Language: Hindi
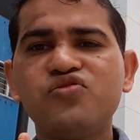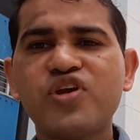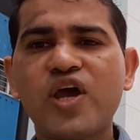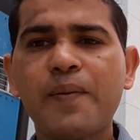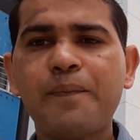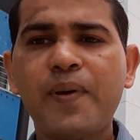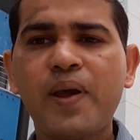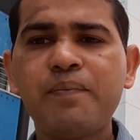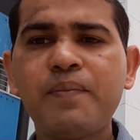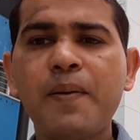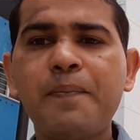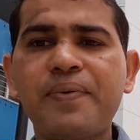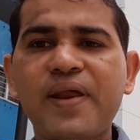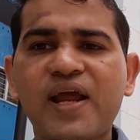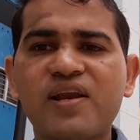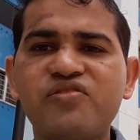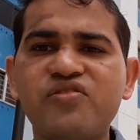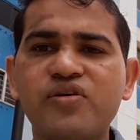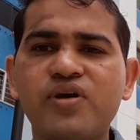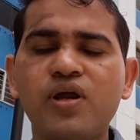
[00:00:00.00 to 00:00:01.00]
जापान में
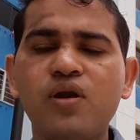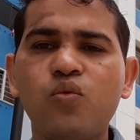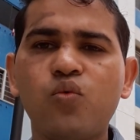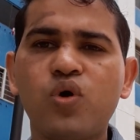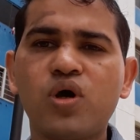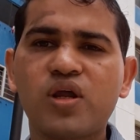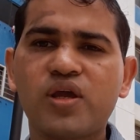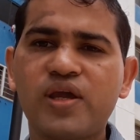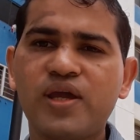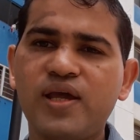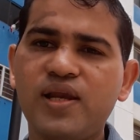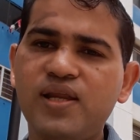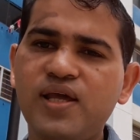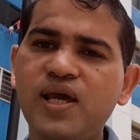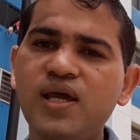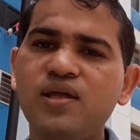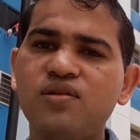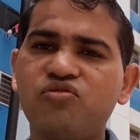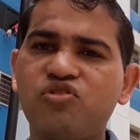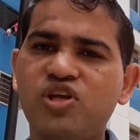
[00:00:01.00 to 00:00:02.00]
प्रैक्टिकल वर्क के
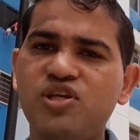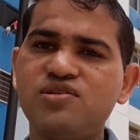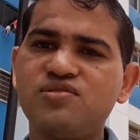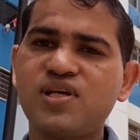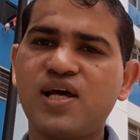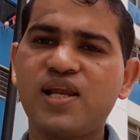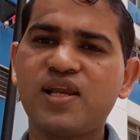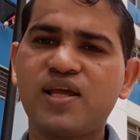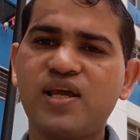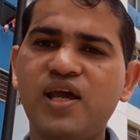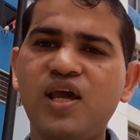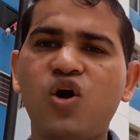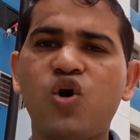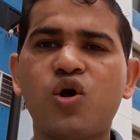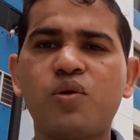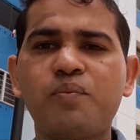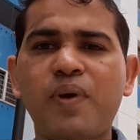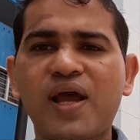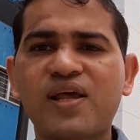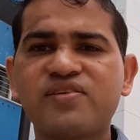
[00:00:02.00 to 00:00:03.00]
लिए तीन साल के
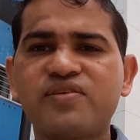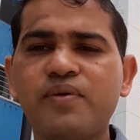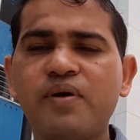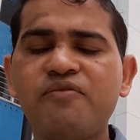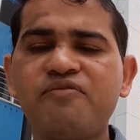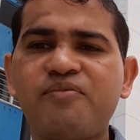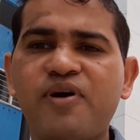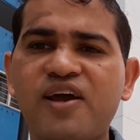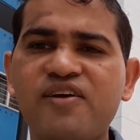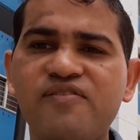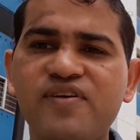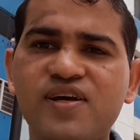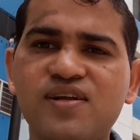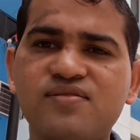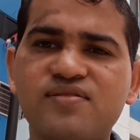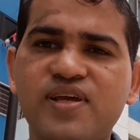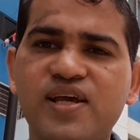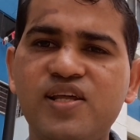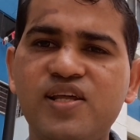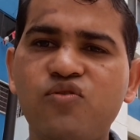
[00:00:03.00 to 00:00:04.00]
और मैक्सिमम फाइव
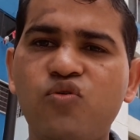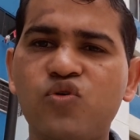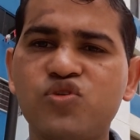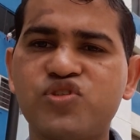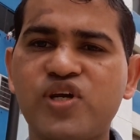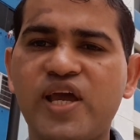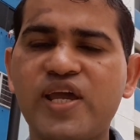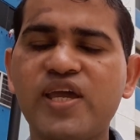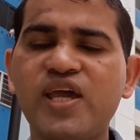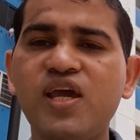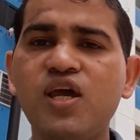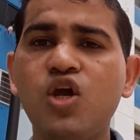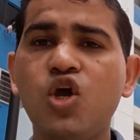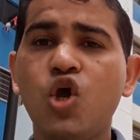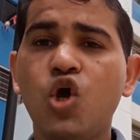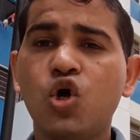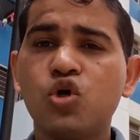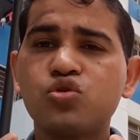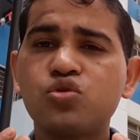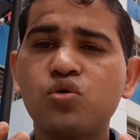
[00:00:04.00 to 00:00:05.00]
इयर्स लिए वो जाएंगे
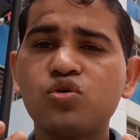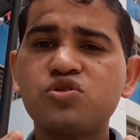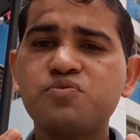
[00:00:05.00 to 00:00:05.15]
सो so,